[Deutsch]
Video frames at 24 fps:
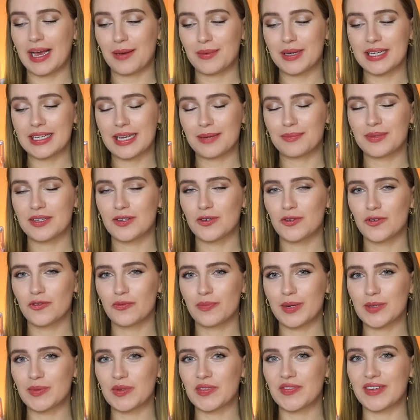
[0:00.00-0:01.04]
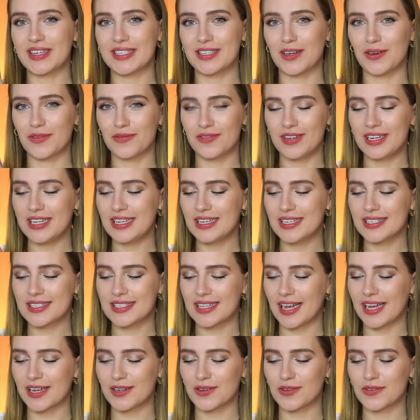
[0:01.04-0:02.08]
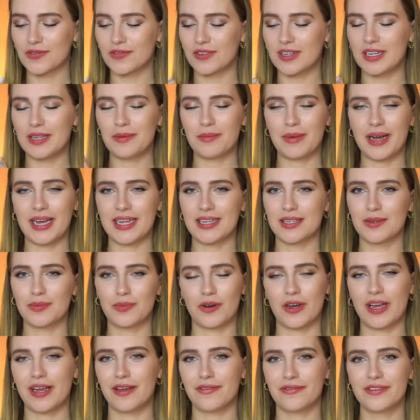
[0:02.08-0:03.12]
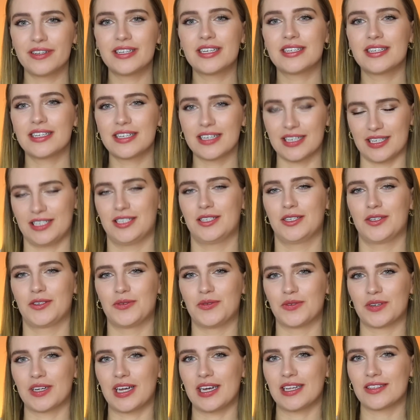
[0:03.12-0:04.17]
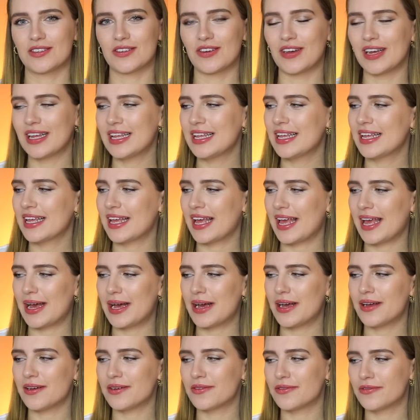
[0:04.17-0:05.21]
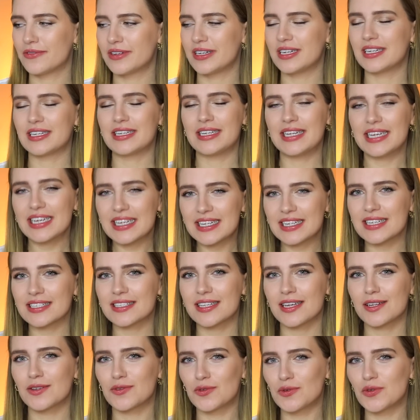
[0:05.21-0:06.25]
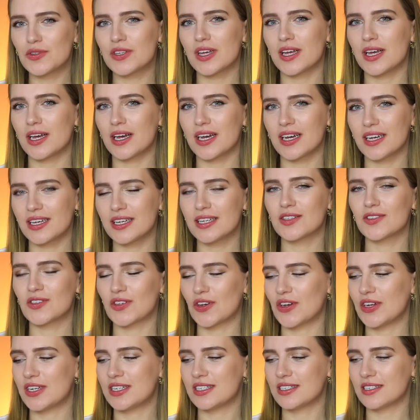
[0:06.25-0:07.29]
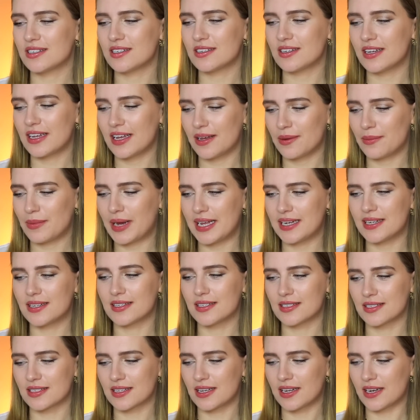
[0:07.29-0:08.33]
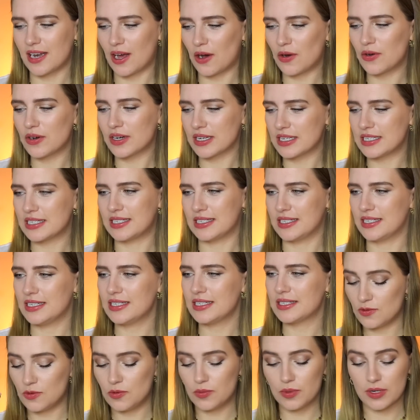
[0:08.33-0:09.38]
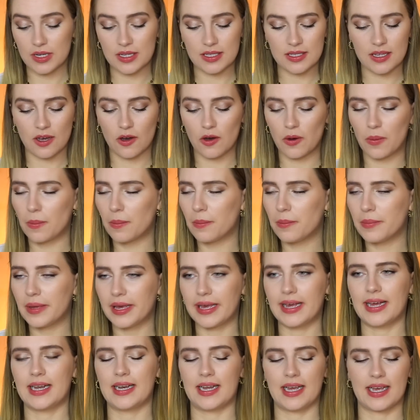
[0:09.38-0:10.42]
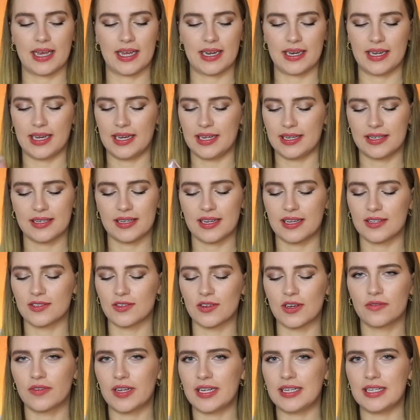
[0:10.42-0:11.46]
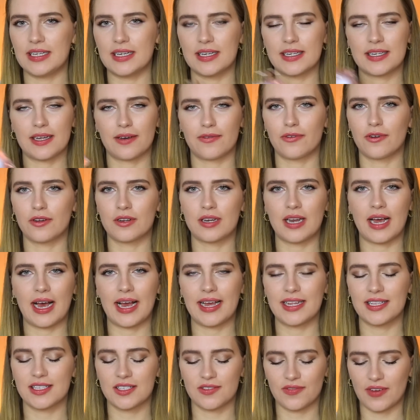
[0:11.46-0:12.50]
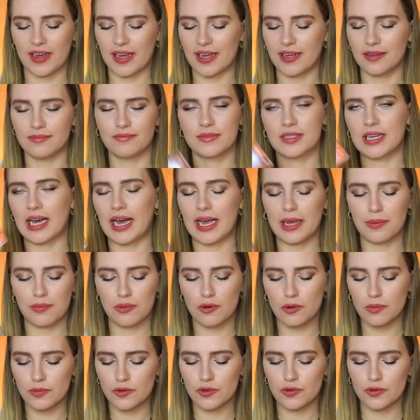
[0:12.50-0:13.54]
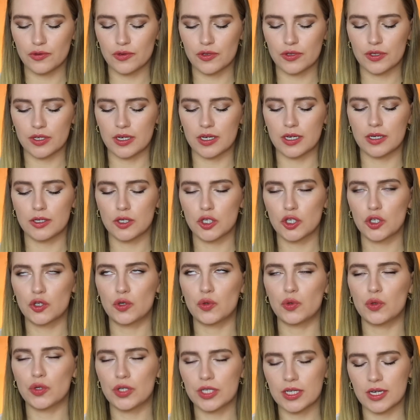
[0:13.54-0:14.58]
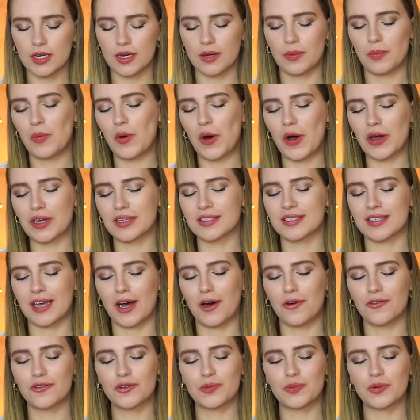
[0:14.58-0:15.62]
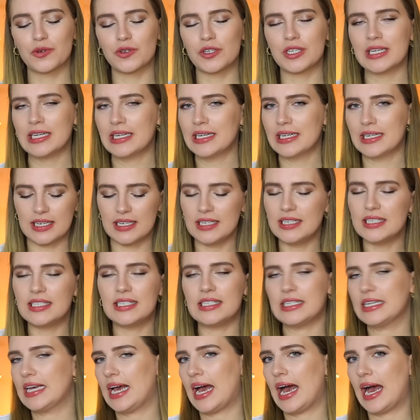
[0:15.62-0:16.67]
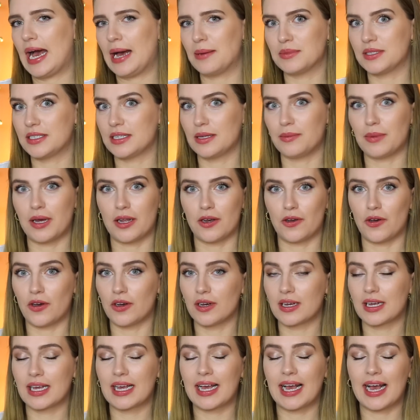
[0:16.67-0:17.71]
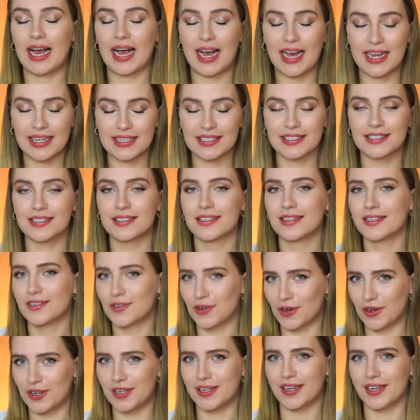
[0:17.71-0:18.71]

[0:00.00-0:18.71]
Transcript: Aber ich habe den Duft beispielsweise auch Willi gezeigt und Willi meinte, boah, er findet den richtig gut. Also er findet nicht, dass der süßer riechen sollte. Er meint, das ist genau richtig. Übrigens auch mega langanhaltend. Also wenn ihr davon ein, zwei, drei Pumpstöße Stöße morgens aufsprüht, riecht ihr abends immer noch krass doll